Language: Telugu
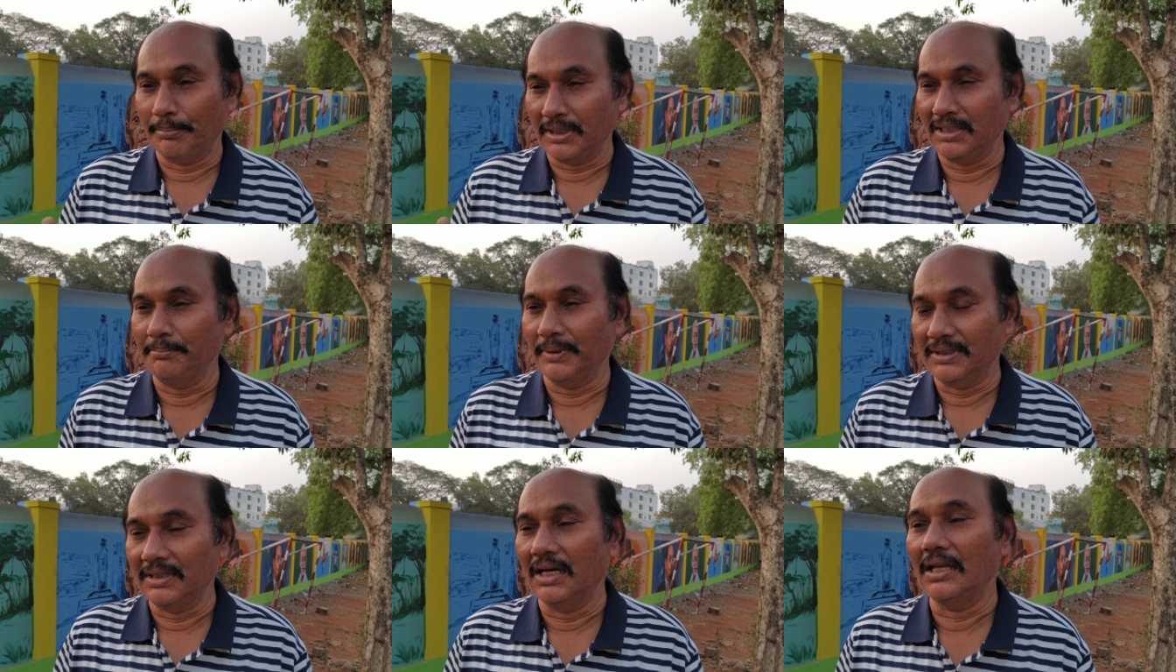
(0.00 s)

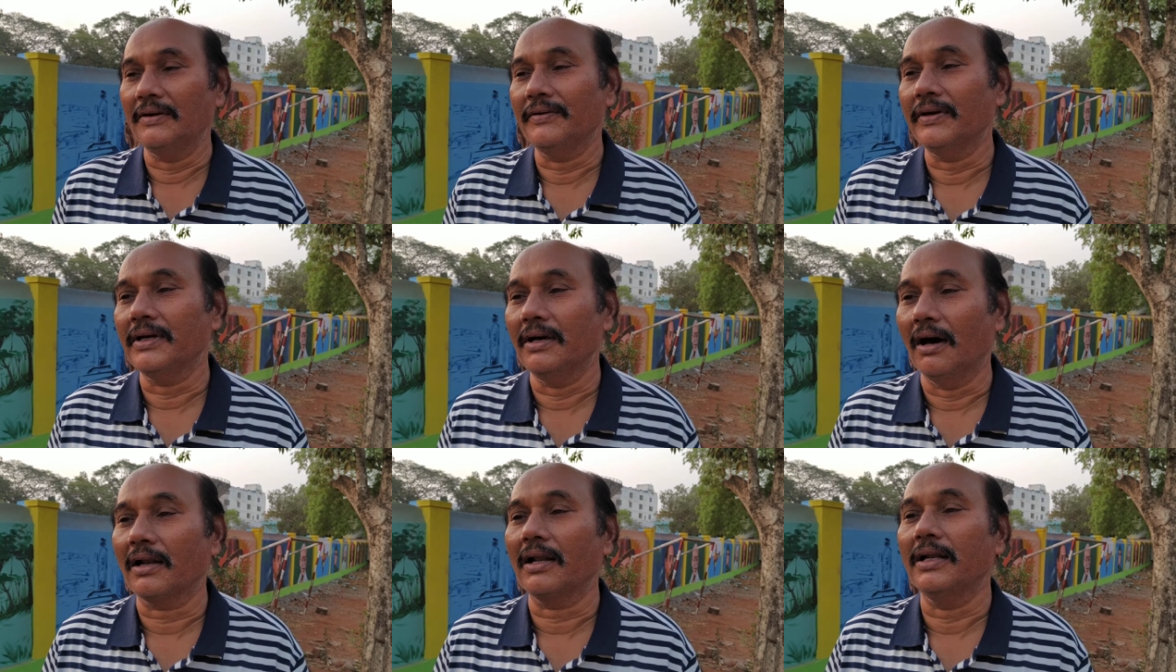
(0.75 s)
ప్రతిపత్తి కలిగినటువంటి
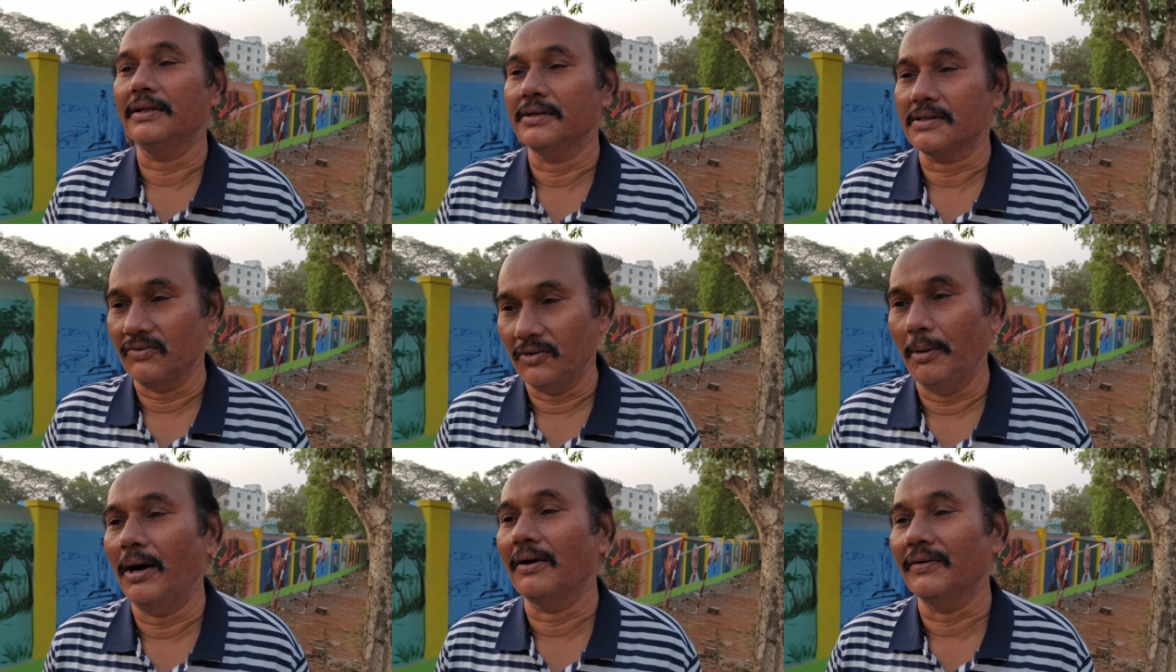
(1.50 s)
ఆర్గనైజేషన్
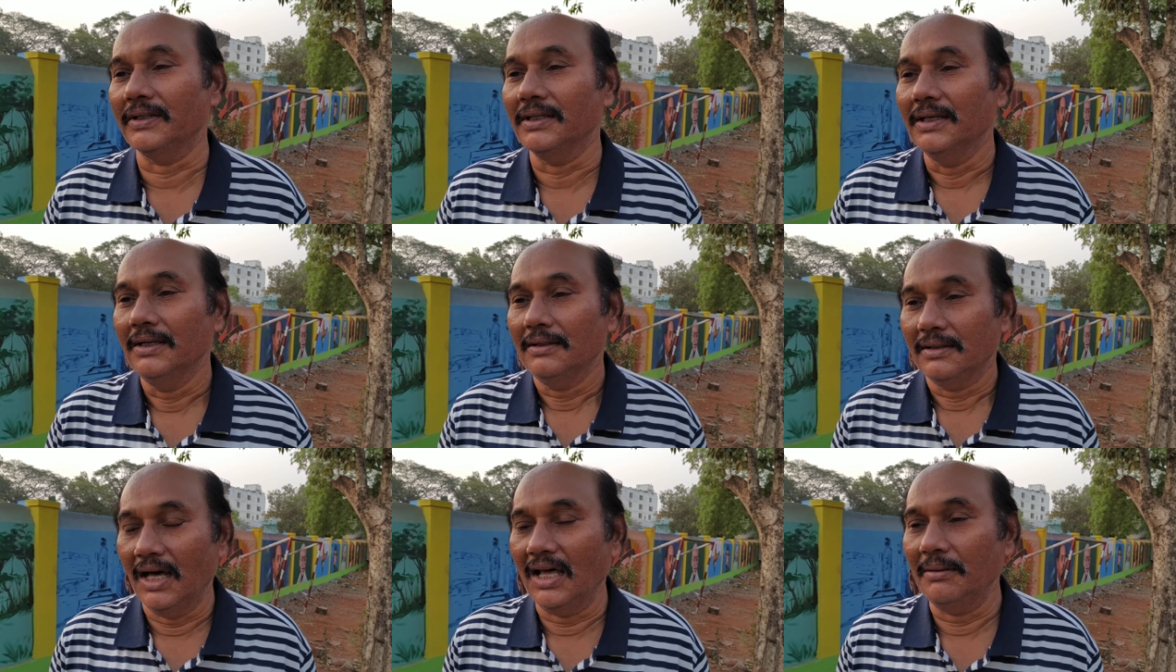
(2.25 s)
విభాగం అది
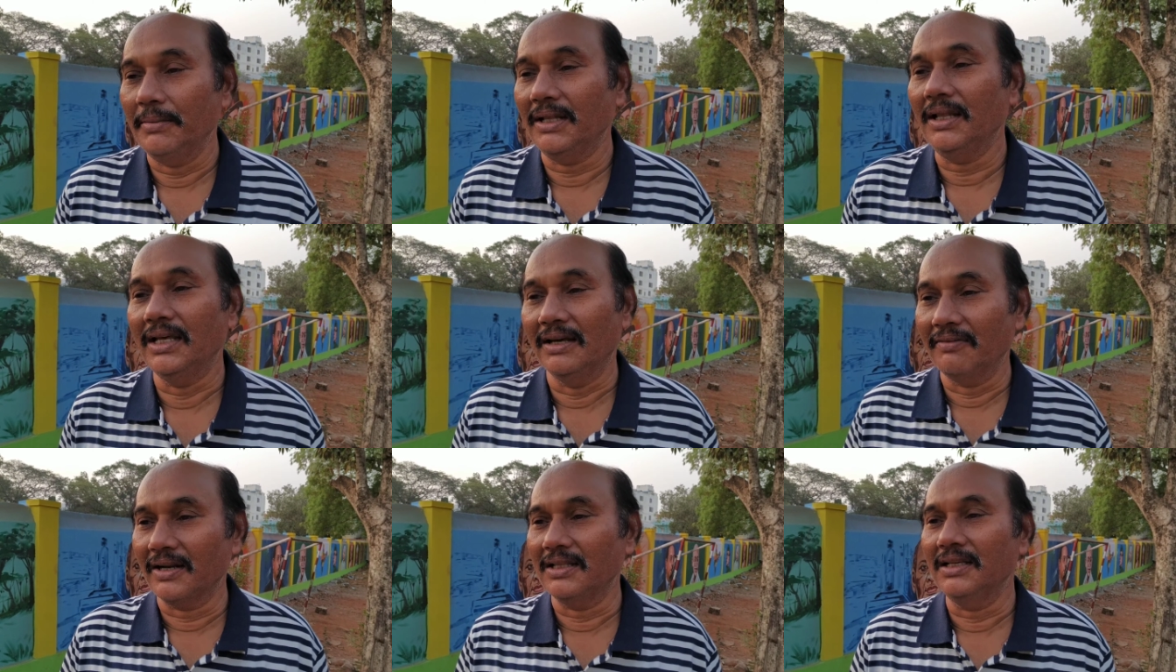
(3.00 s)
దాని మీద
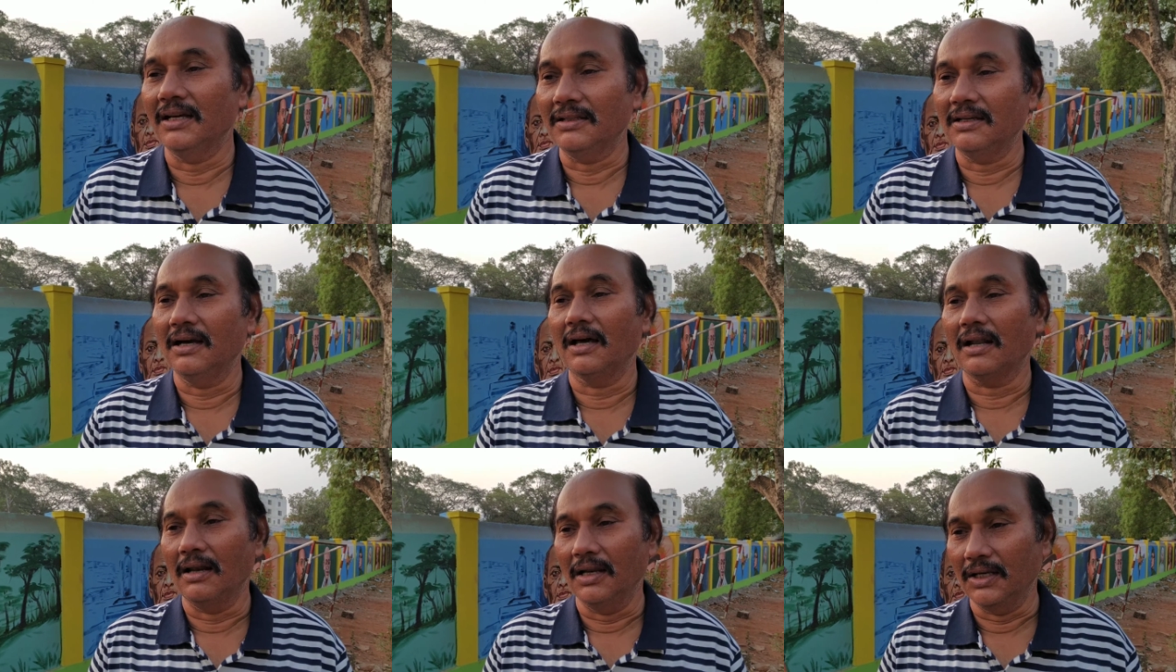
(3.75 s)
ఎవరిది
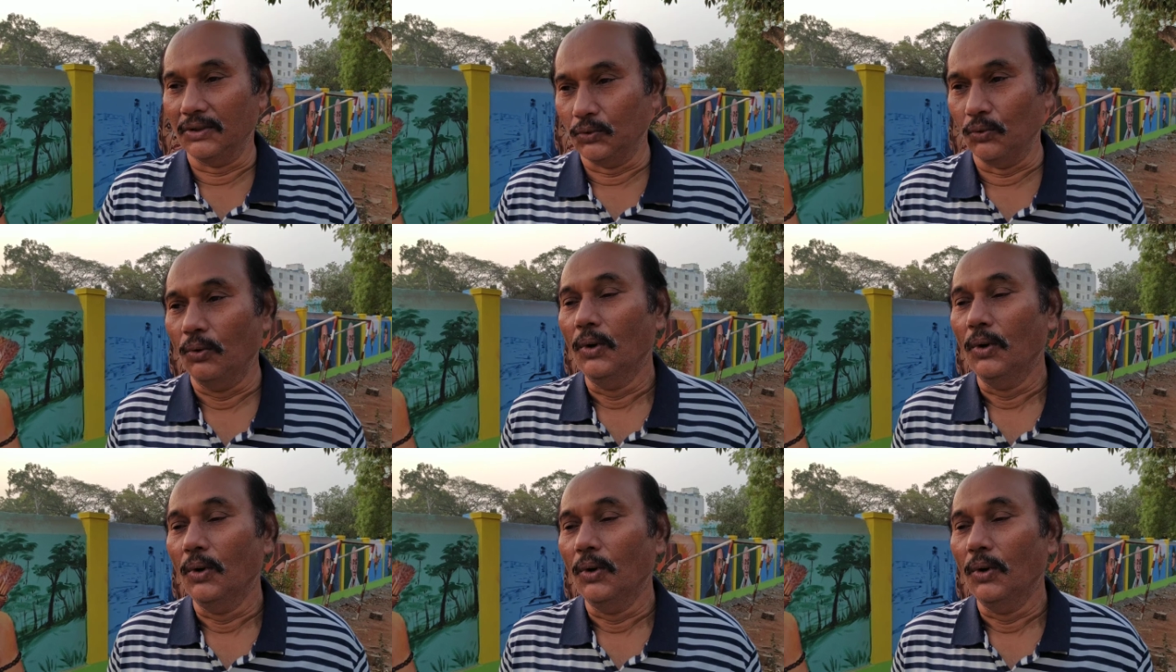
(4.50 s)
అధికారం లేదు